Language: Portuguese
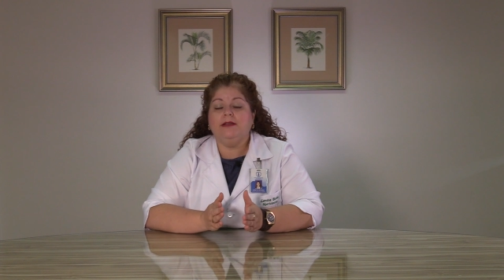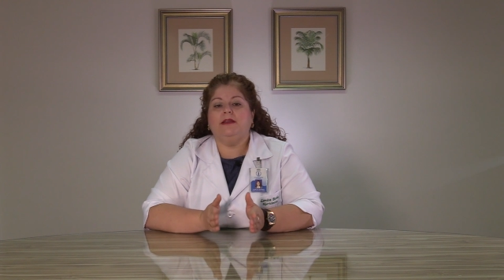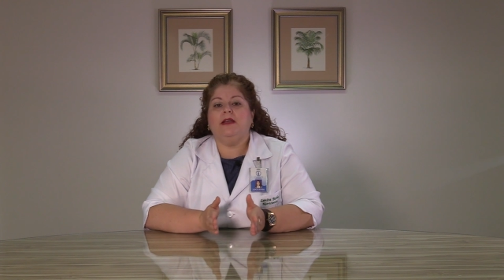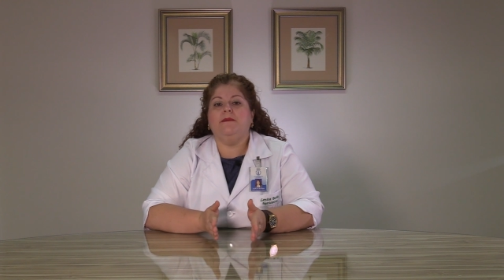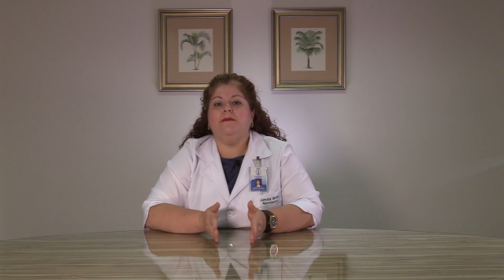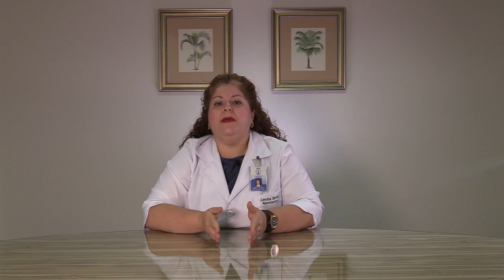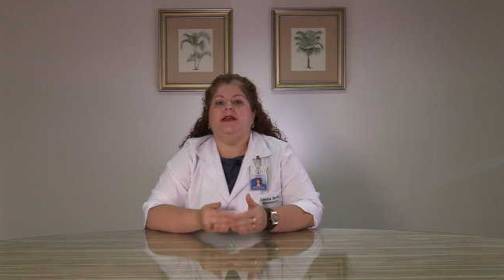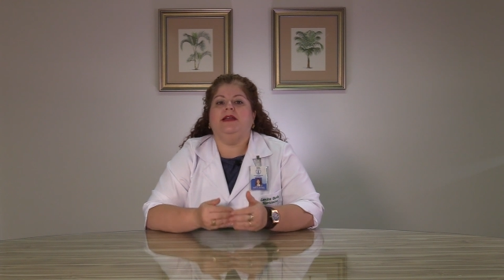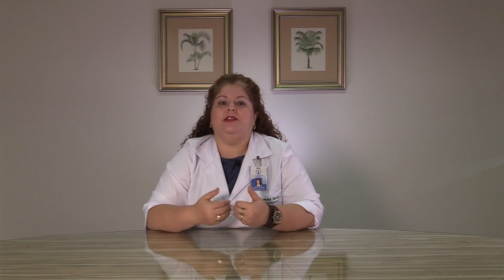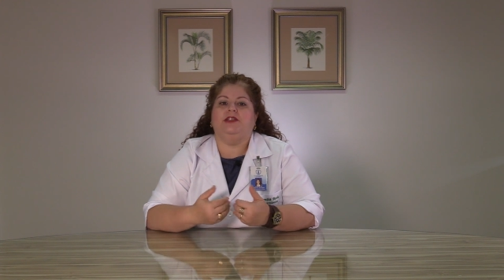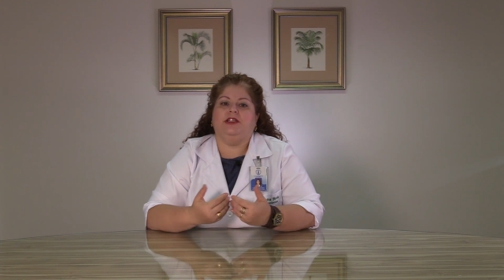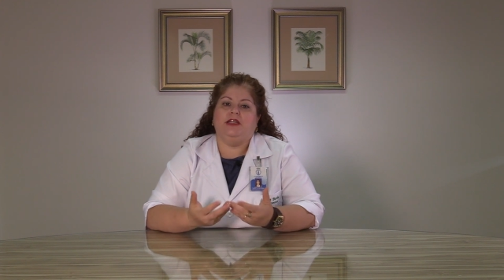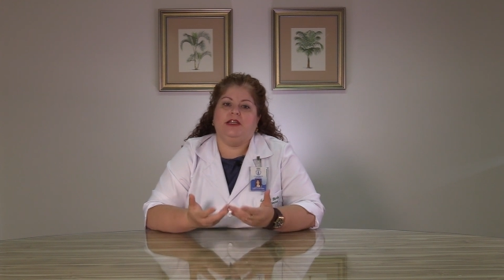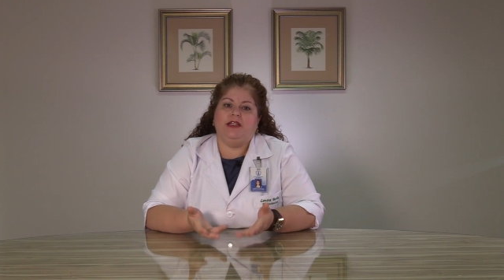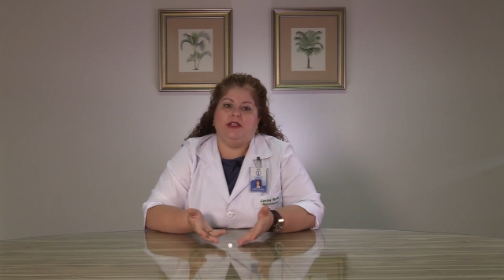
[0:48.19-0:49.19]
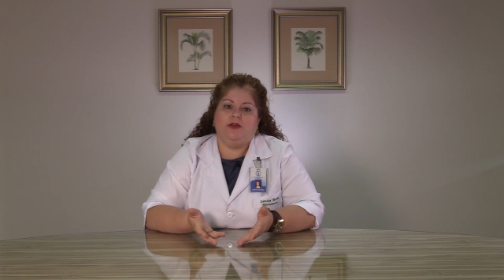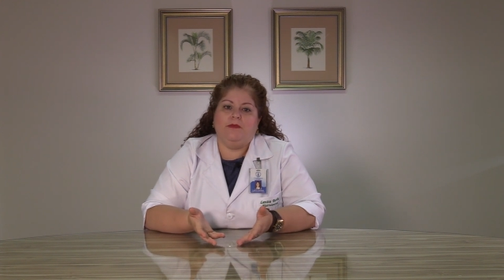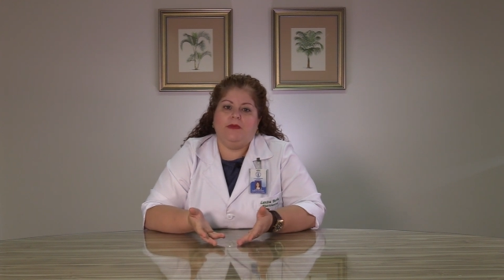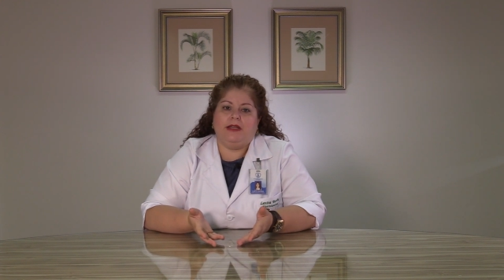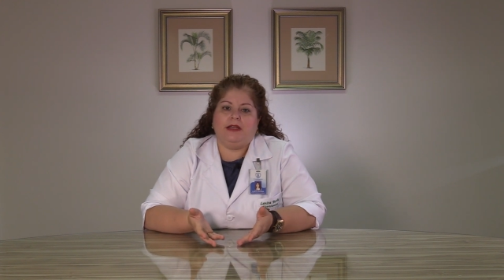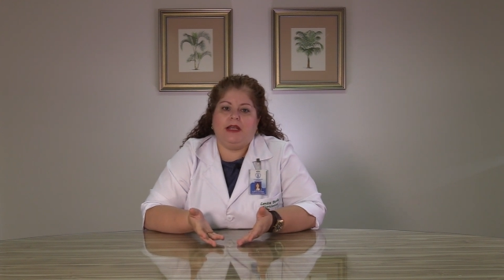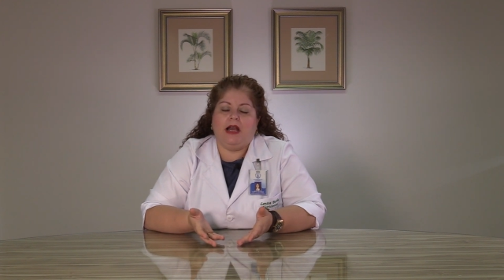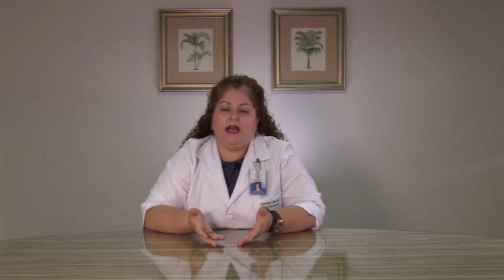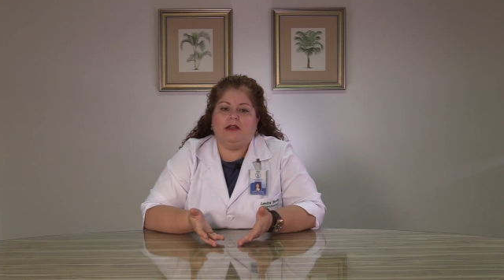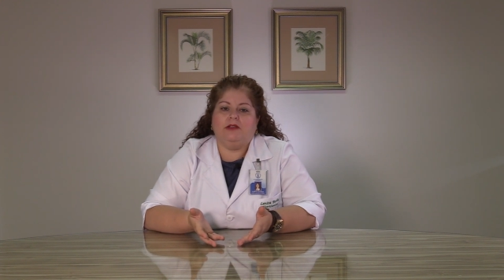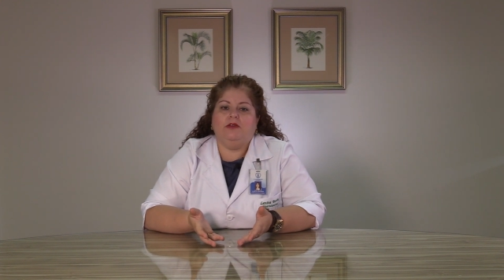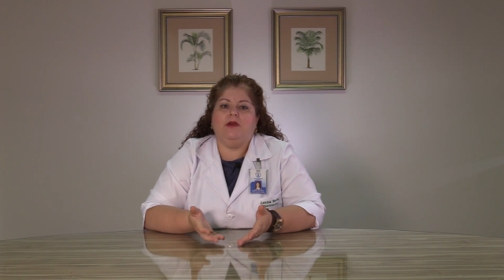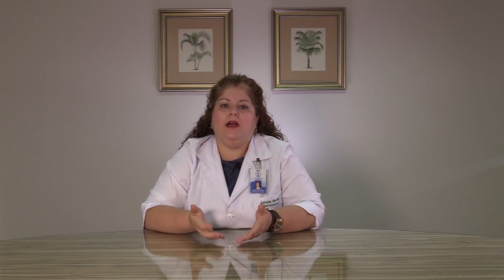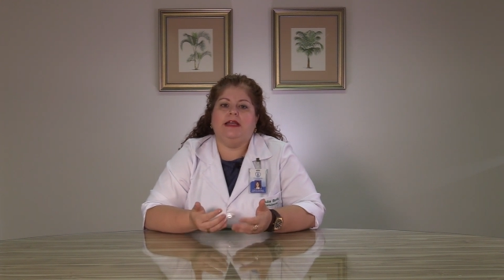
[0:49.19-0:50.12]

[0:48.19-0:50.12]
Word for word: também adquirir no mercado